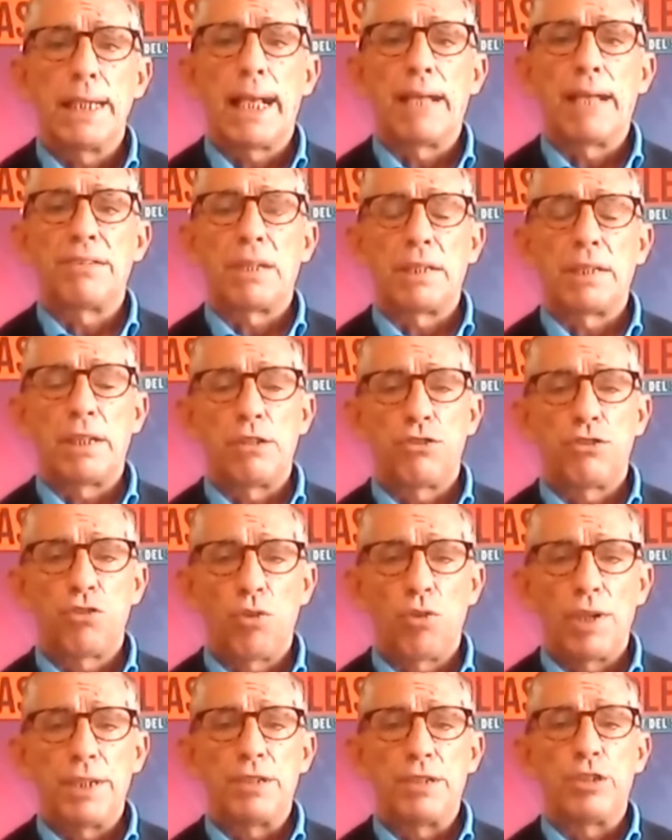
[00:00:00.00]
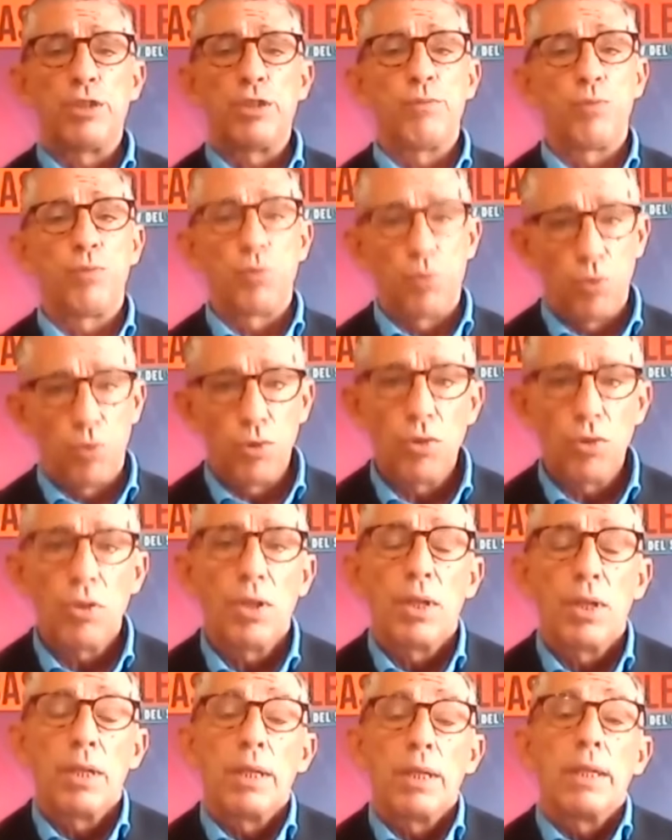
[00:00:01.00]
di Casa del Sole TV.
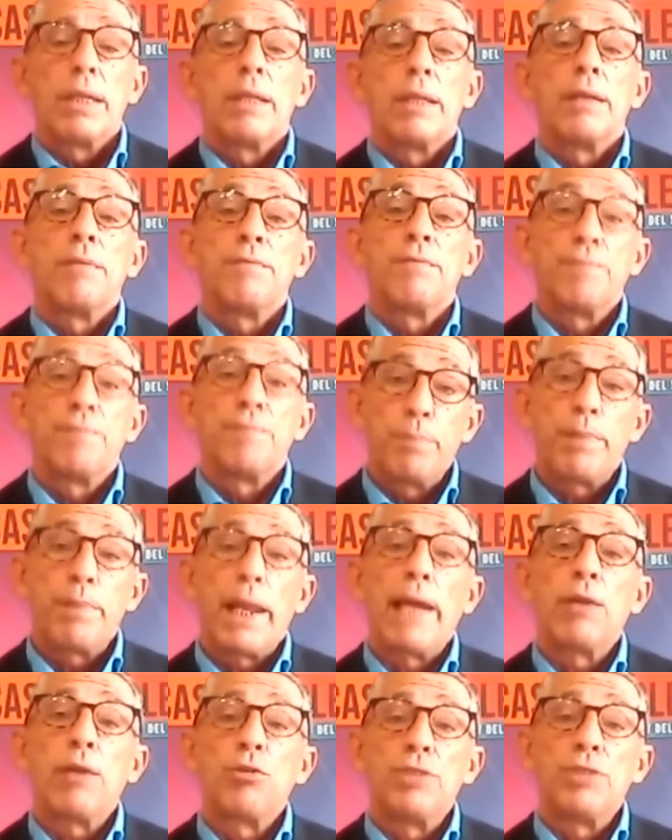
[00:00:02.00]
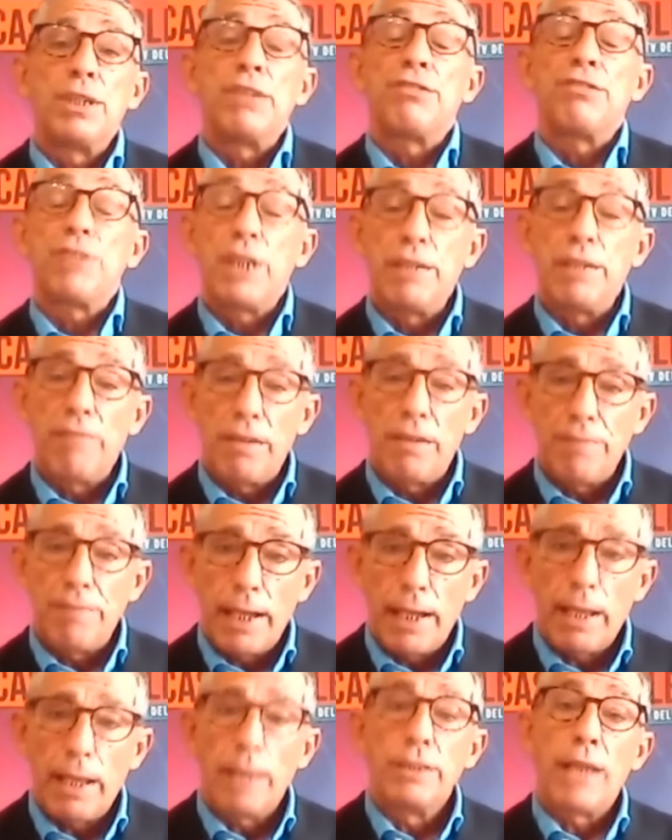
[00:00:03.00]
Vi prego di iscrivervi
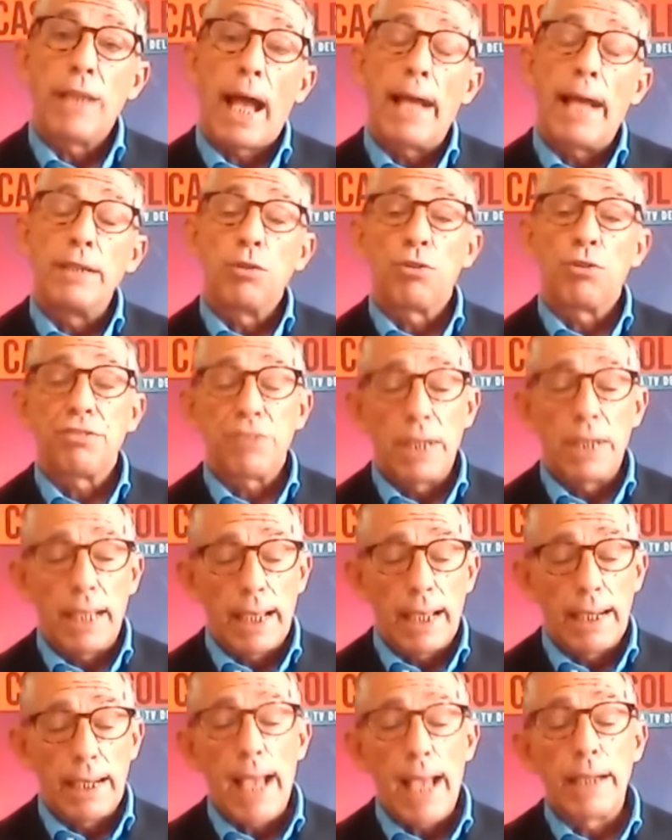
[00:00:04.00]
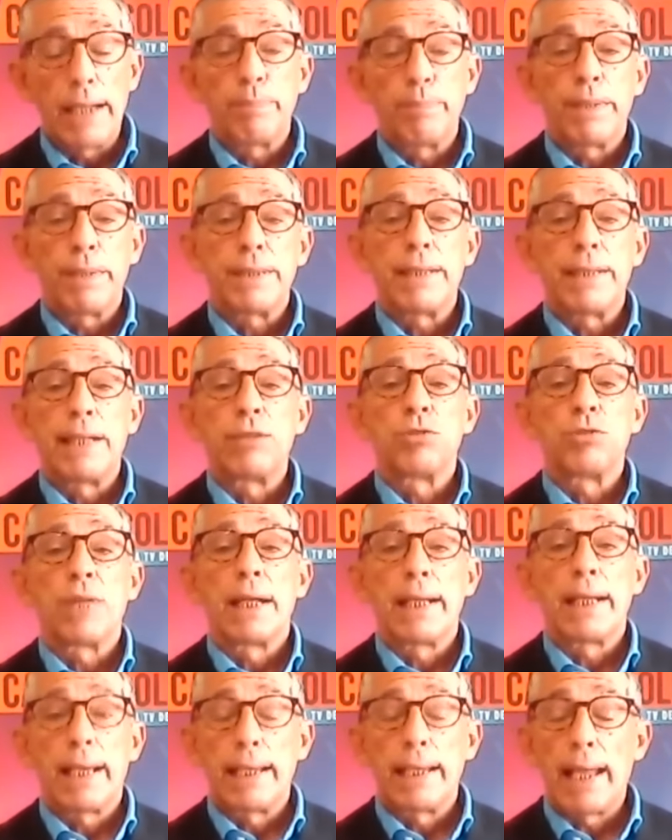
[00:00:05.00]
a, ai nostri canali partendo
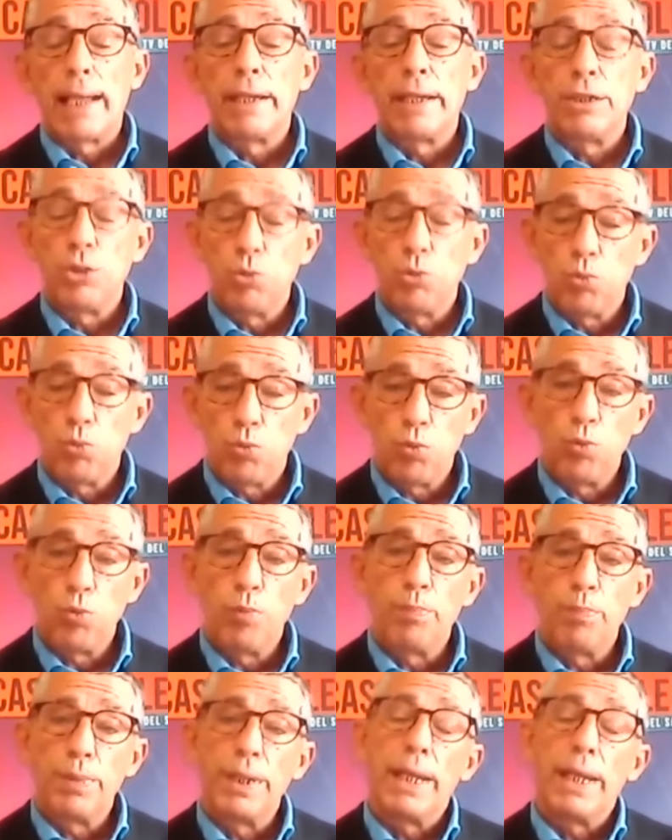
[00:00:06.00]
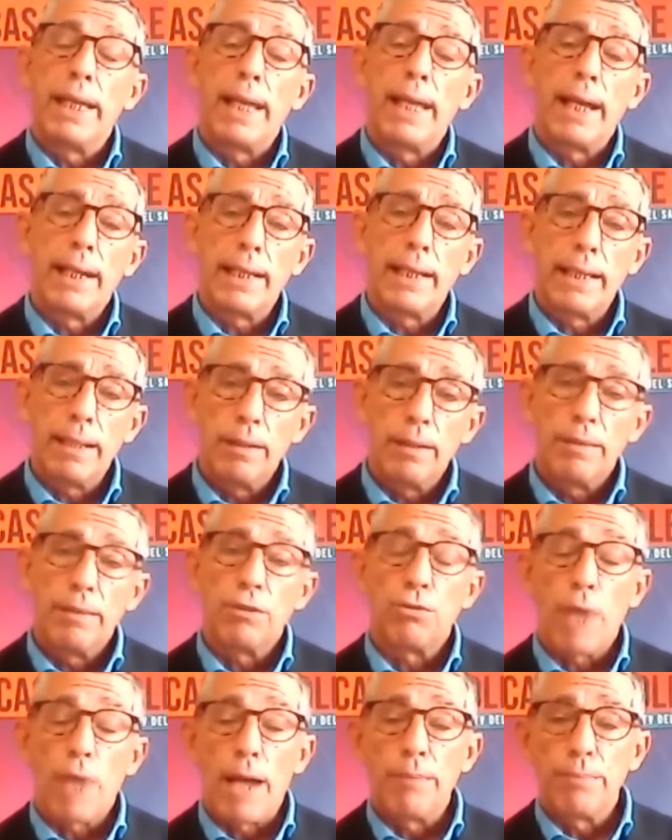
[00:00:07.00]
dal canale YouTube e anche
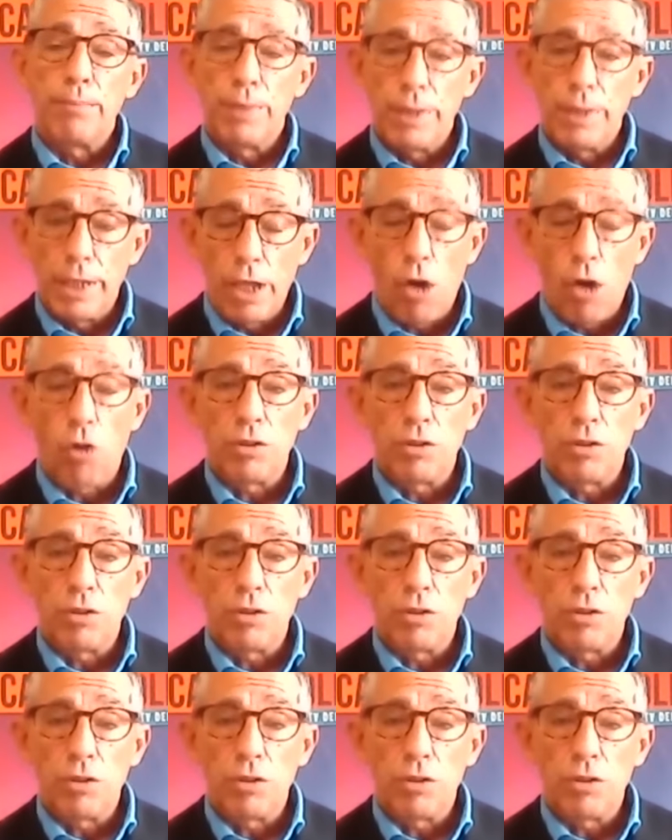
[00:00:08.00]
Rumble e